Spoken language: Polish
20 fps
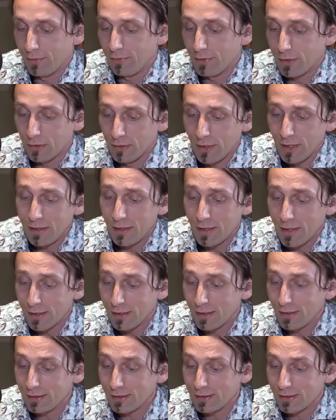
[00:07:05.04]
wykonanie
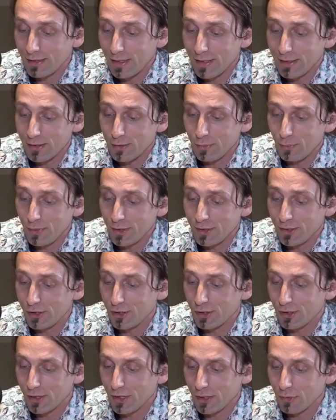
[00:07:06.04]
jakich zdjęć byś
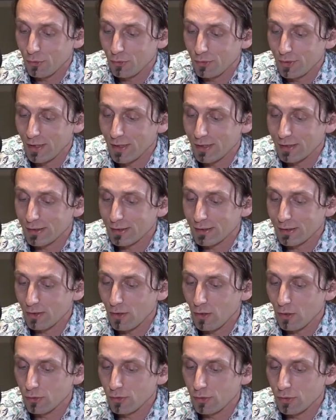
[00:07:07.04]
się nie
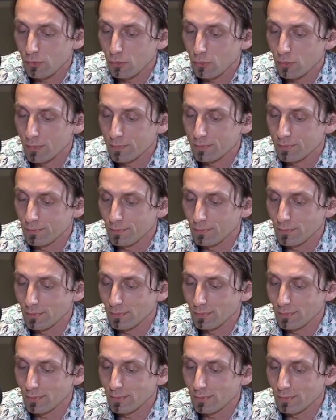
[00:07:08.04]
zgodził?
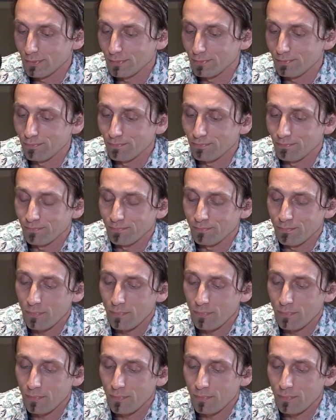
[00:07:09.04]
Mm.